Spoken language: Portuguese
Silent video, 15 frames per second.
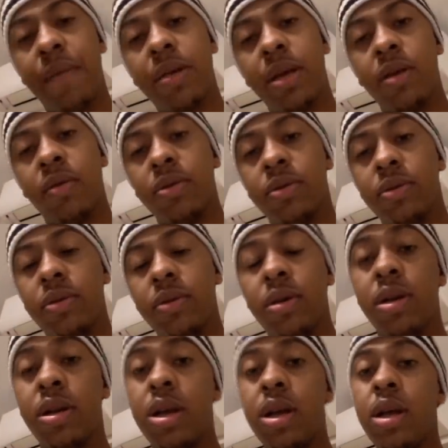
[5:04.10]
quem eu sou.
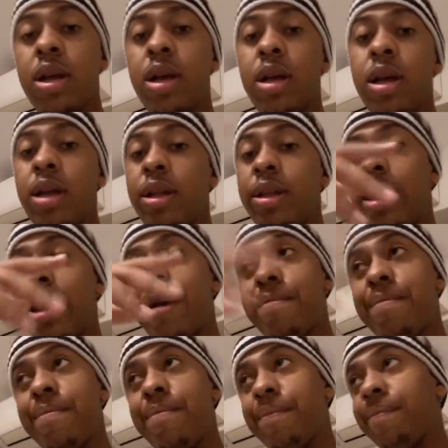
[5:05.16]
Né,
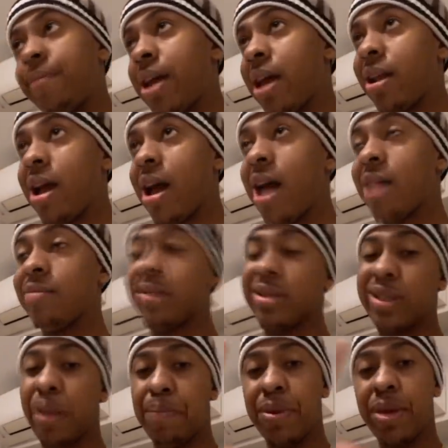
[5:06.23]
tá ligado?
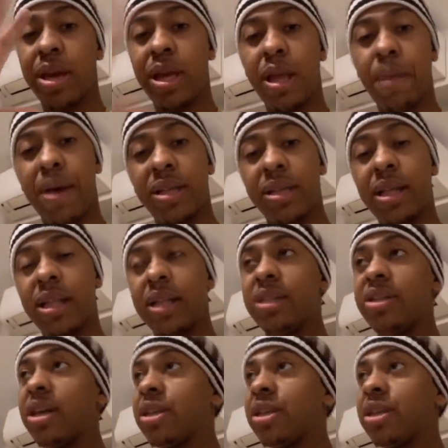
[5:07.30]
Essa pequena parcela de gente